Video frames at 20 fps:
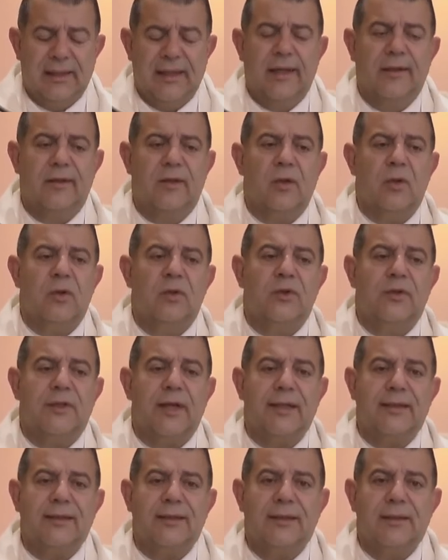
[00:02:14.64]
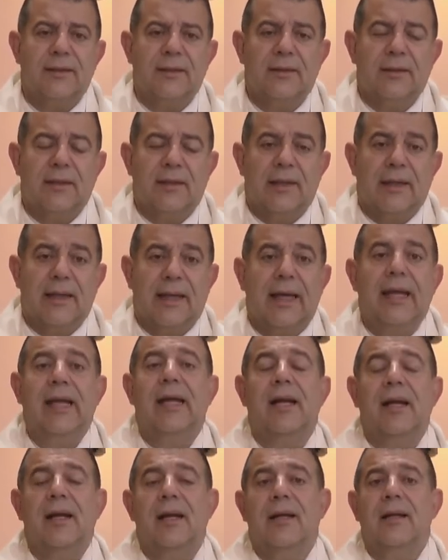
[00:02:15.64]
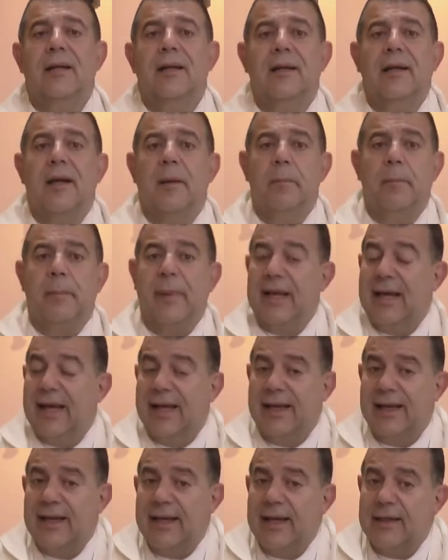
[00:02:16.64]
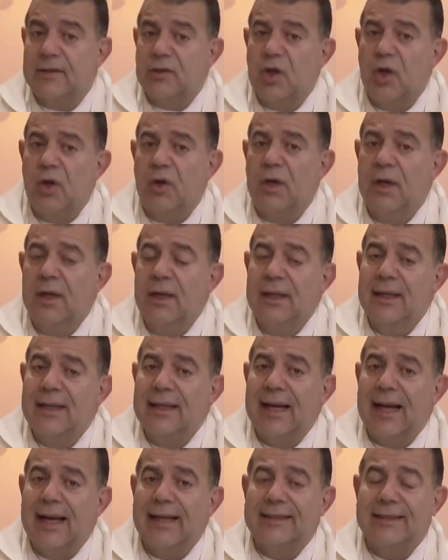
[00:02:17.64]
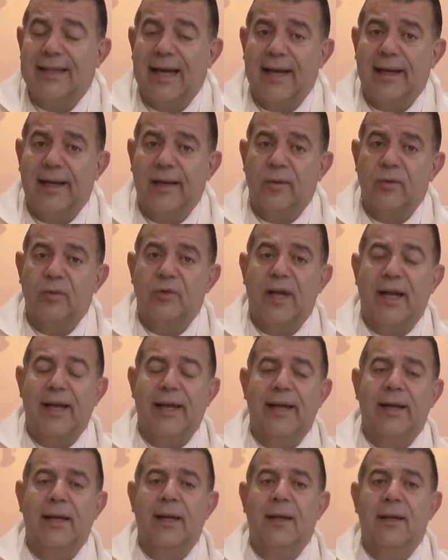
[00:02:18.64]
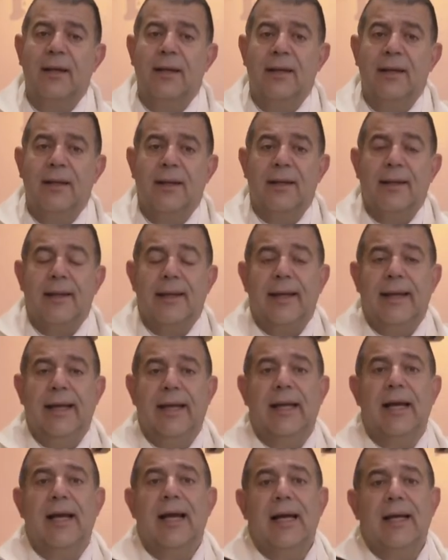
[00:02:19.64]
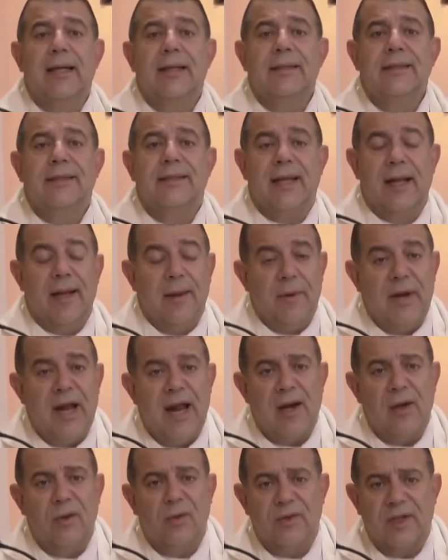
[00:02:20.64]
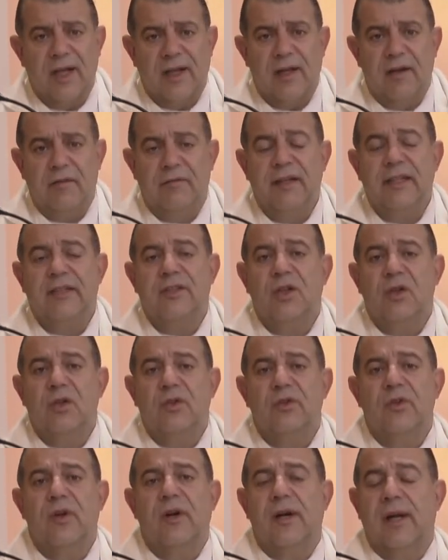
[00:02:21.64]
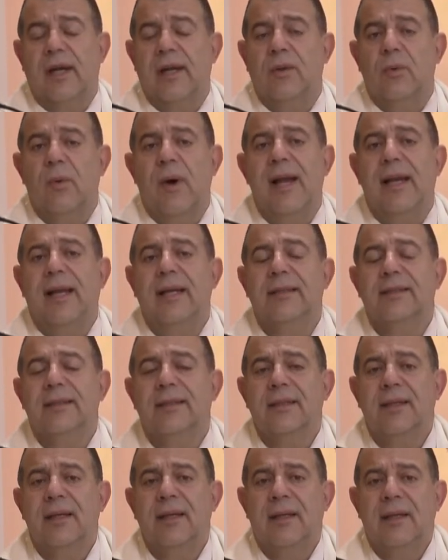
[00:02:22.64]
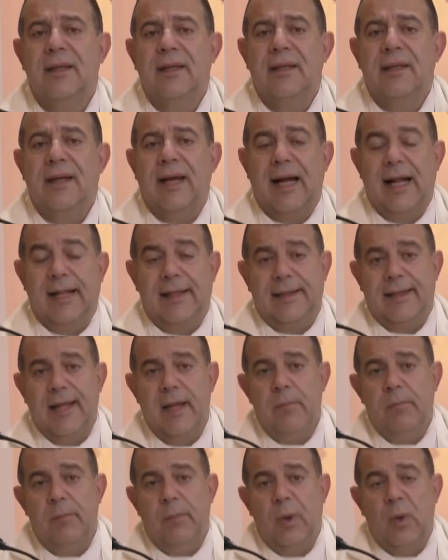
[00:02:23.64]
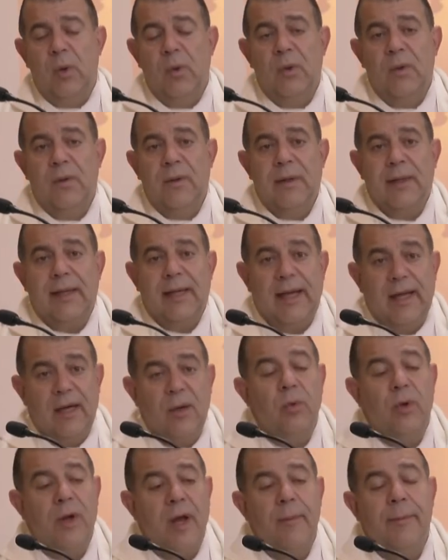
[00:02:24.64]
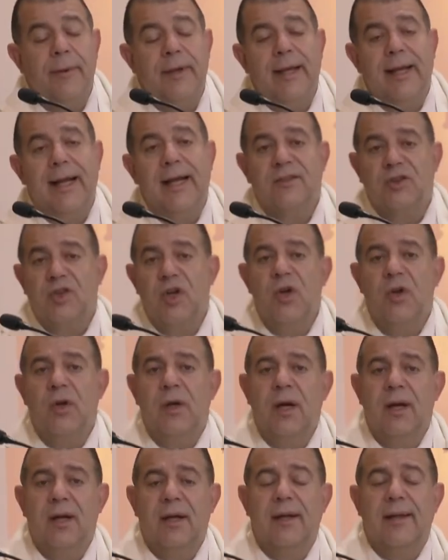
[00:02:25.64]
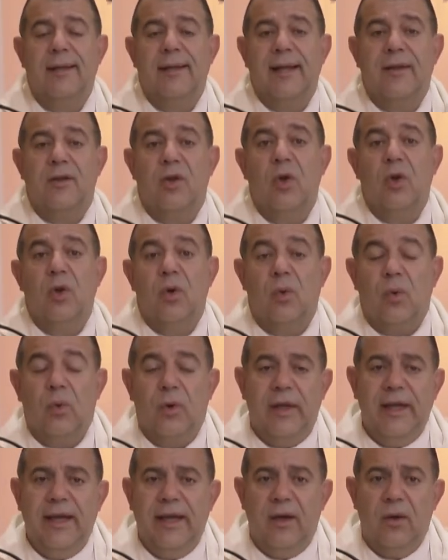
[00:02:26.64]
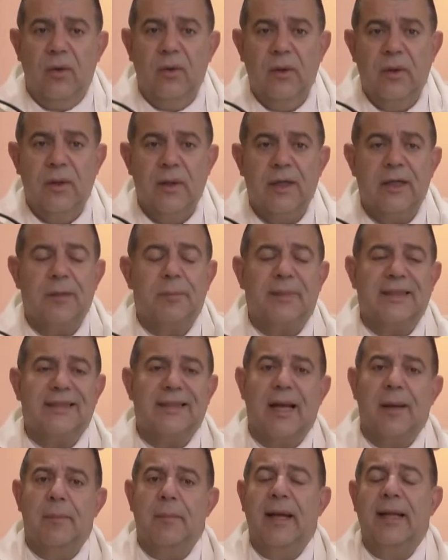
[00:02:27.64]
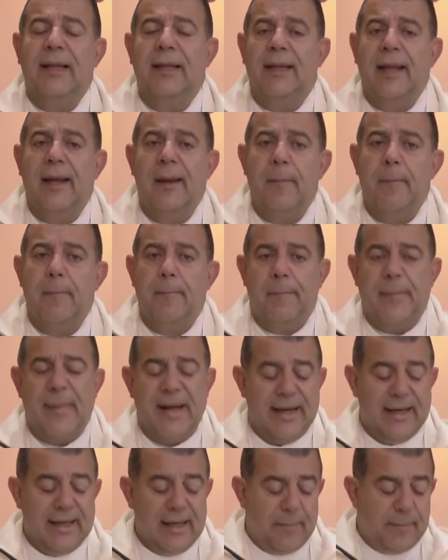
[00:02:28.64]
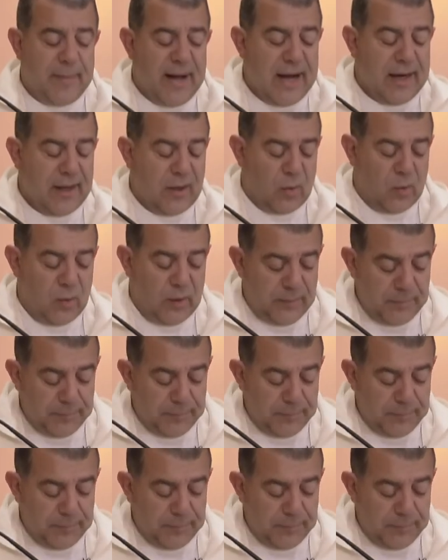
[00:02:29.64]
Y entonces ir en peregrinación hacia Jerusalén, ir a celebrar los sacrificios rituales al templo, era una obligación de todo judío, especialmente para la Pascua.